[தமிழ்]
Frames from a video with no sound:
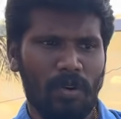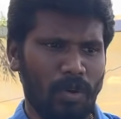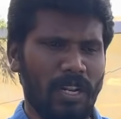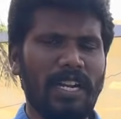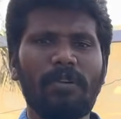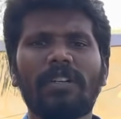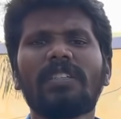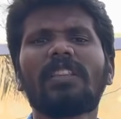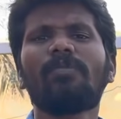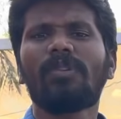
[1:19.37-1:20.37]
ஒரு ரெண்டு
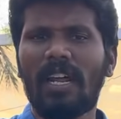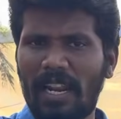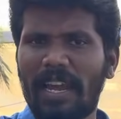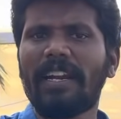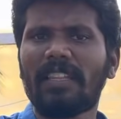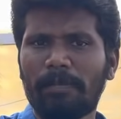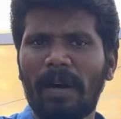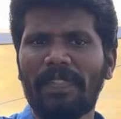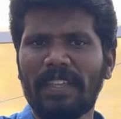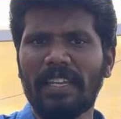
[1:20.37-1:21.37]
வருஷத்துக்கு முன்னாலாம் எடுத்து
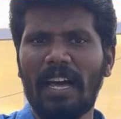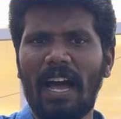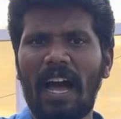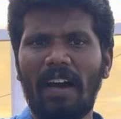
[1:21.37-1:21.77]
பார்த்தீங்கன்னா